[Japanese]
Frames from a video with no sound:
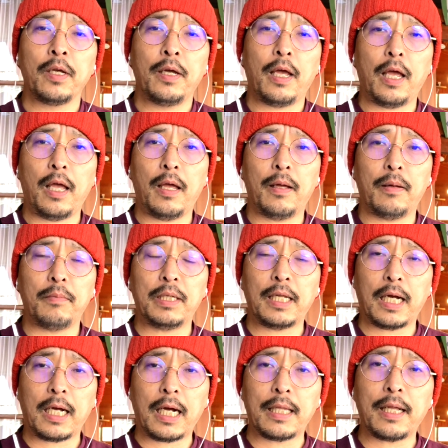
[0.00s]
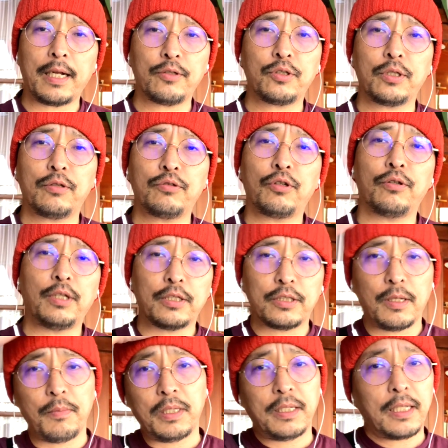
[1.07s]
えー、みんなが必ず行くというです
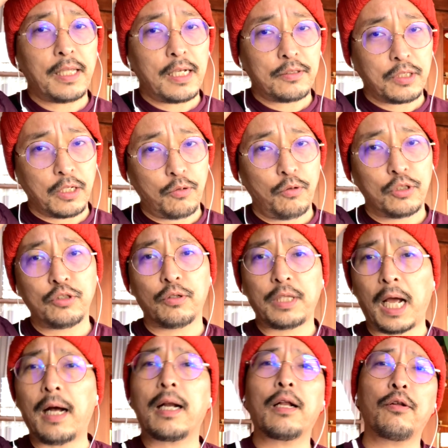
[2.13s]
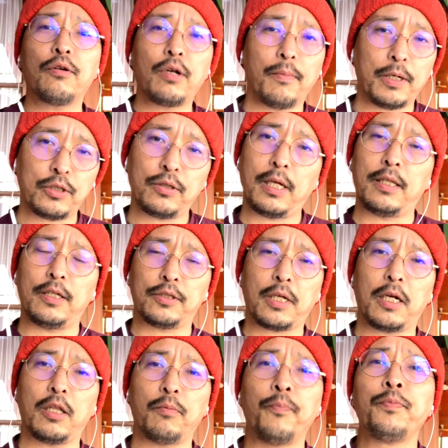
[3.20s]
ね、みんな大好き高知の宝のような場所なんですけ
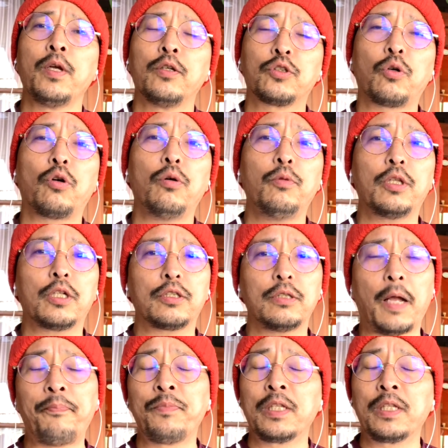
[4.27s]
れども、そこもですね、